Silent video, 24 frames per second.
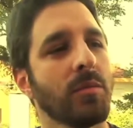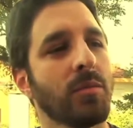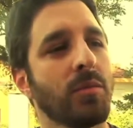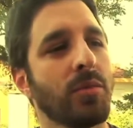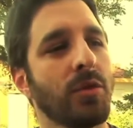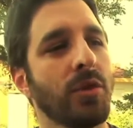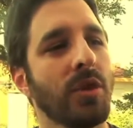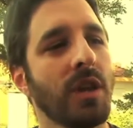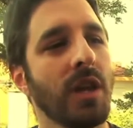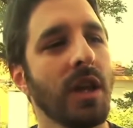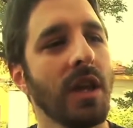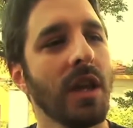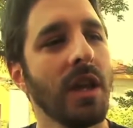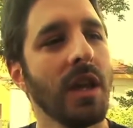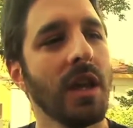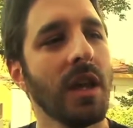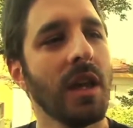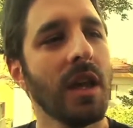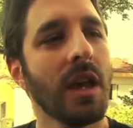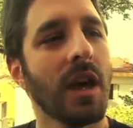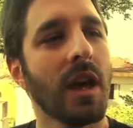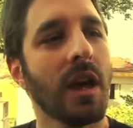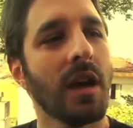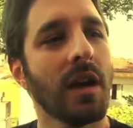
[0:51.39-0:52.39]

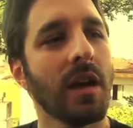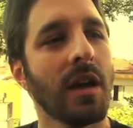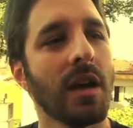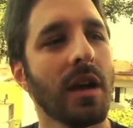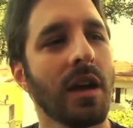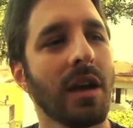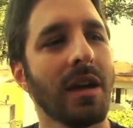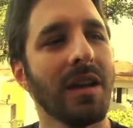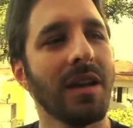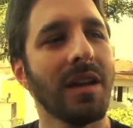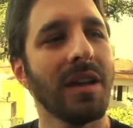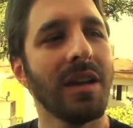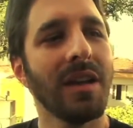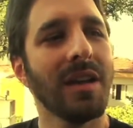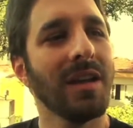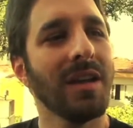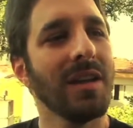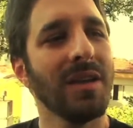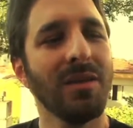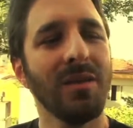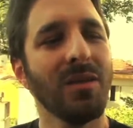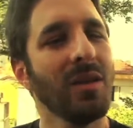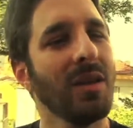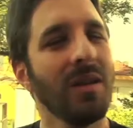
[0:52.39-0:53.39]
Porque
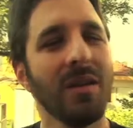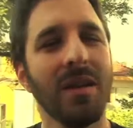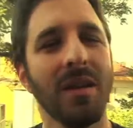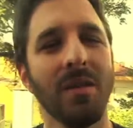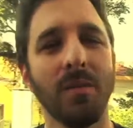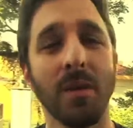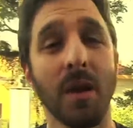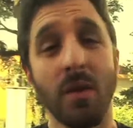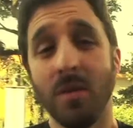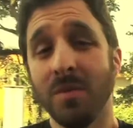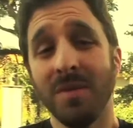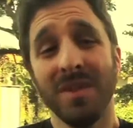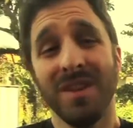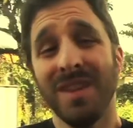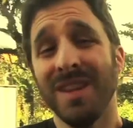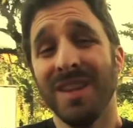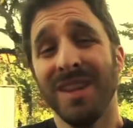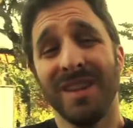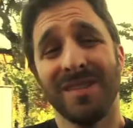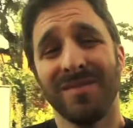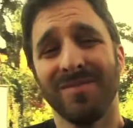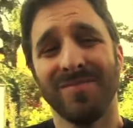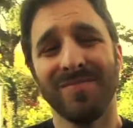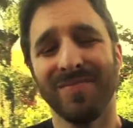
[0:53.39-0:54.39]
eu, eu, a
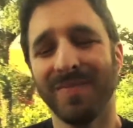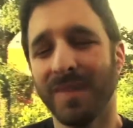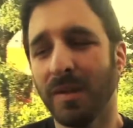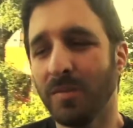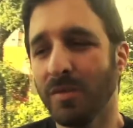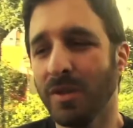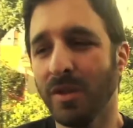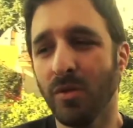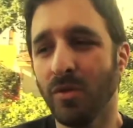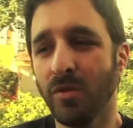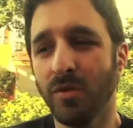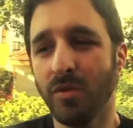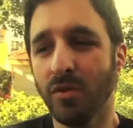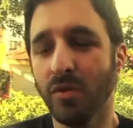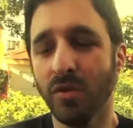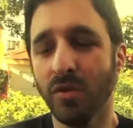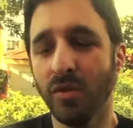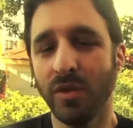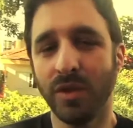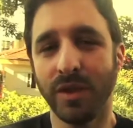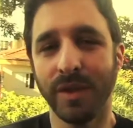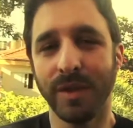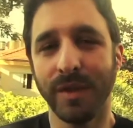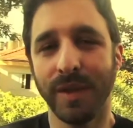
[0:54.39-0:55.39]
camisinha, a camisinha
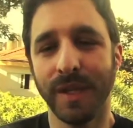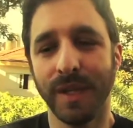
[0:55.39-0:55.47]
confusa.